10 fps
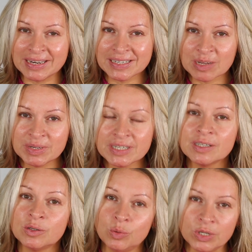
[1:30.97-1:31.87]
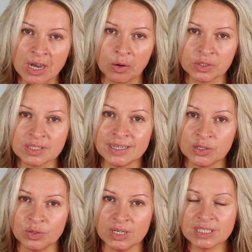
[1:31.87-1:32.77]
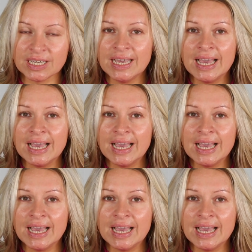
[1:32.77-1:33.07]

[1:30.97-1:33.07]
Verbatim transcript: ich damit? Gute Haut, natürlich.